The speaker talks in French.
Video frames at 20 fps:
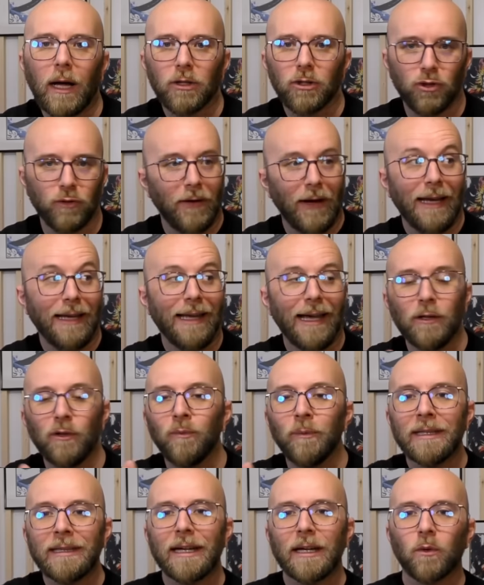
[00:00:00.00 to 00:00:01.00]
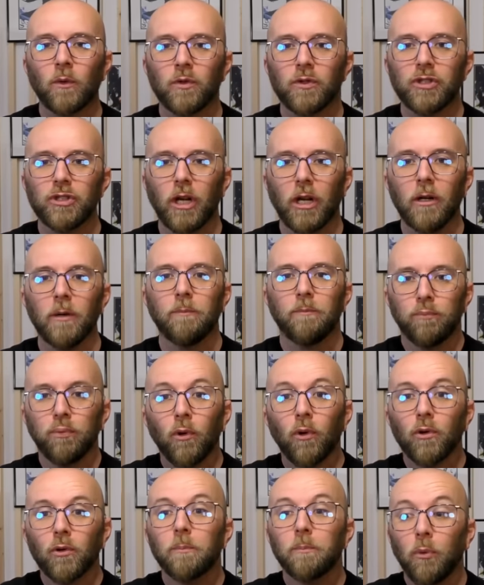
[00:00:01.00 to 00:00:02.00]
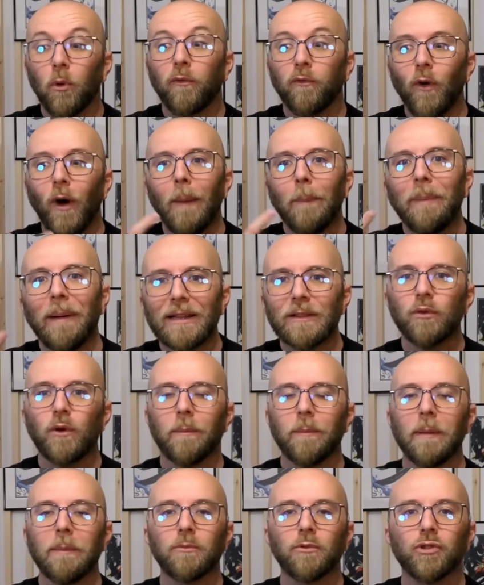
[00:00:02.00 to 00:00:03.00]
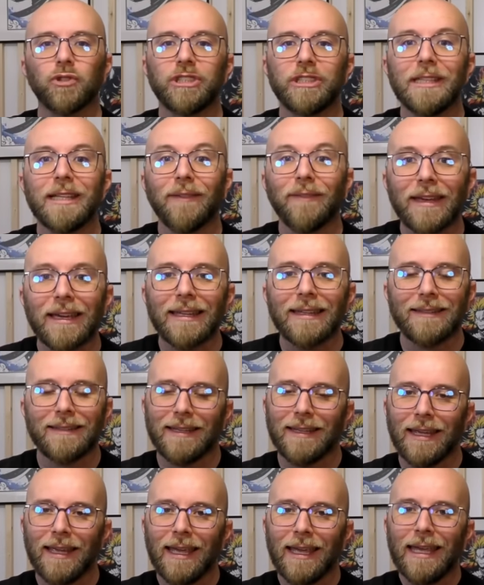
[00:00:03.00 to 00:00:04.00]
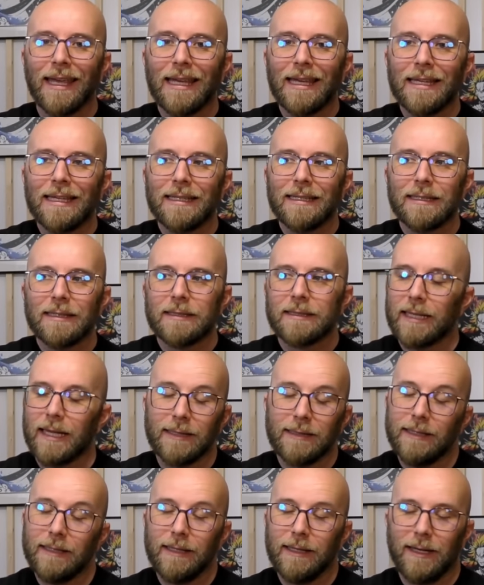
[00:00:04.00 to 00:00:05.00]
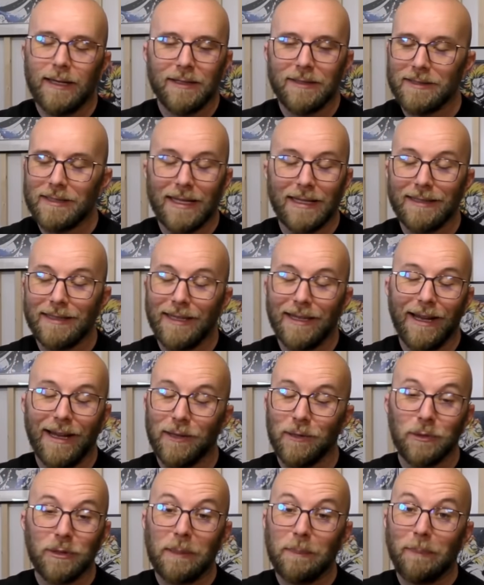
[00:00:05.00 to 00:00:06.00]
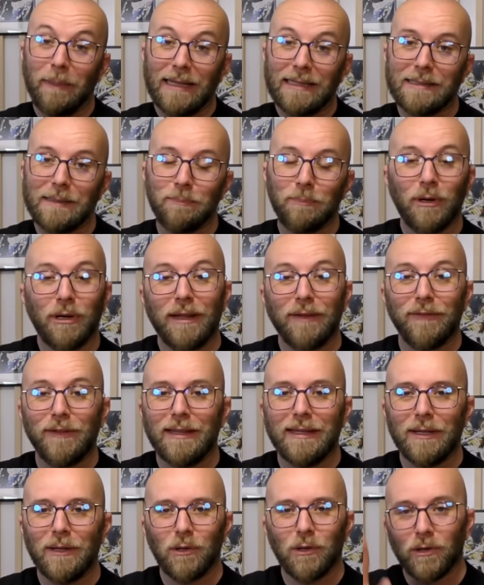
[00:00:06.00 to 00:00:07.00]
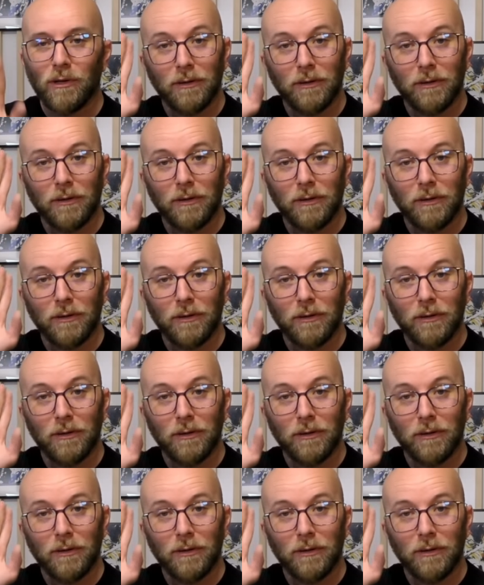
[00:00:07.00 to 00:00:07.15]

Tu vas aller allumer ta console pour, pour voir par toi-même que je dis la vérité. C'est un délire, c'est un délire. Allez, on est parti pour la vidéo euh,